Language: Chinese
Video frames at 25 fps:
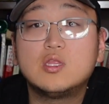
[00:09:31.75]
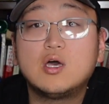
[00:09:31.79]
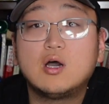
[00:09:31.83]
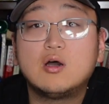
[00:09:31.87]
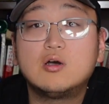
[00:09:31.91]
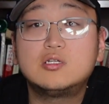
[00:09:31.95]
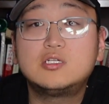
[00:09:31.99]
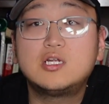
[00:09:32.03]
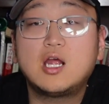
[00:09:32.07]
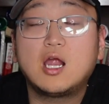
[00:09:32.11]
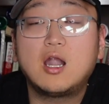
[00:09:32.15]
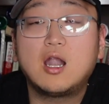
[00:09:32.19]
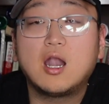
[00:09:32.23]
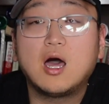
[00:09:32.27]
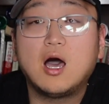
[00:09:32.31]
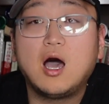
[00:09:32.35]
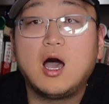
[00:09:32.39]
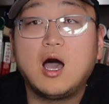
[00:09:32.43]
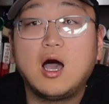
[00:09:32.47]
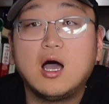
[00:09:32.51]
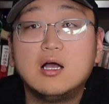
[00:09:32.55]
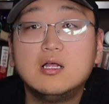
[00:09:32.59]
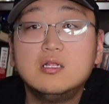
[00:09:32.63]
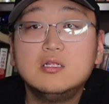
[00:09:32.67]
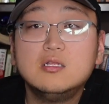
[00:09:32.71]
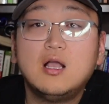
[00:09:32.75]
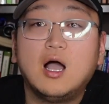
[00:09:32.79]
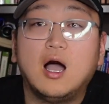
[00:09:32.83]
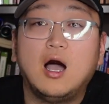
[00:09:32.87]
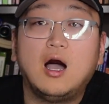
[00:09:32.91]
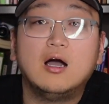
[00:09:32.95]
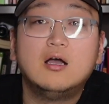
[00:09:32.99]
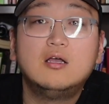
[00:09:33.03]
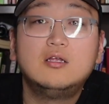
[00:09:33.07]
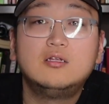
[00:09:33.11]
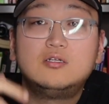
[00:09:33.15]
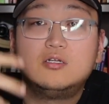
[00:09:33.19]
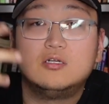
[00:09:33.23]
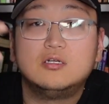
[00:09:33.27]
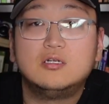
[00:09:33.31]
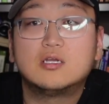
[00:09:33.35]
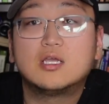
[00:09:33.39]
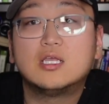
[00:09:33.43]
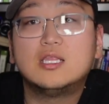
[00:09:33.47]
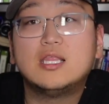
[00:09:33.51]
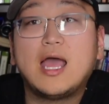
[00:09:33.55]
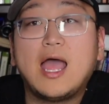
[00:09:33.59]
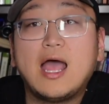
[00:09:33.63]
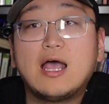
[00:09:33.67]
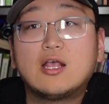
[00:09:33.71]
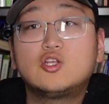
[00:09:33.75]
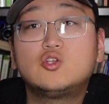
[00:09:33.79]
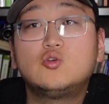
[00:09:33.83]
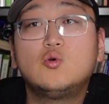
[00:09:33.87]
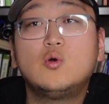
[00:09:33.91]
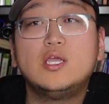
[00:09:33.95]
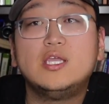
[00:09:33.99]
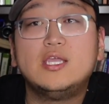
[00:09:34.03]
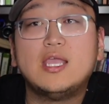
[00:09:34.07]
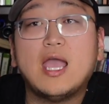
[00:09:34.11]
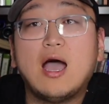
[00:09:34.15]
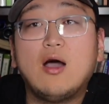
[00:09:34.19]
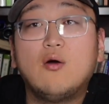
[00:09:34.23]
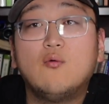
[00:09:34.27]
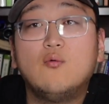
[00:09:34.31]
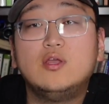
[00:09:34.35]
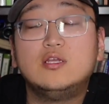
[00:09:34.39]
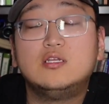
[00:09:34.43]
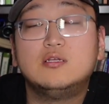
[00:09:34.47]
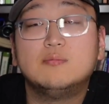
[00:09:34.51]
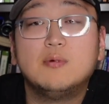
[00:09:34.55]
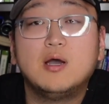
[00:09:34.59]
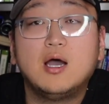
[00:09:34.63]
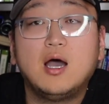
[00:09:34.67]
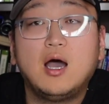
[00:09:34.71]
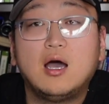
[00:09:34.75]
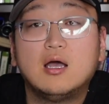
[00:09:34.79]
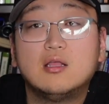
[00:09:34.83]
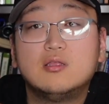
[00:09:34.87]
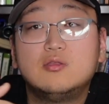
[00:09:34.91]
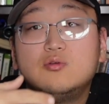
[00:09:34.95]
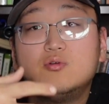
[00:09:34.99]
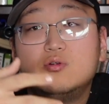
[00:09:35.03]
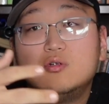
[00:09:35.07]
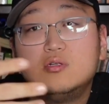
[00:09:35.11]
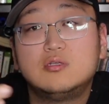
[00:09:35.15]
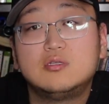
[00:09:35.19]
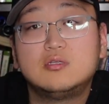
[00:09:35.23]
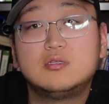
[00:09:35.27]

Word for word: 到这儿了哈啊，只是跟大家说一下为什么啊，就是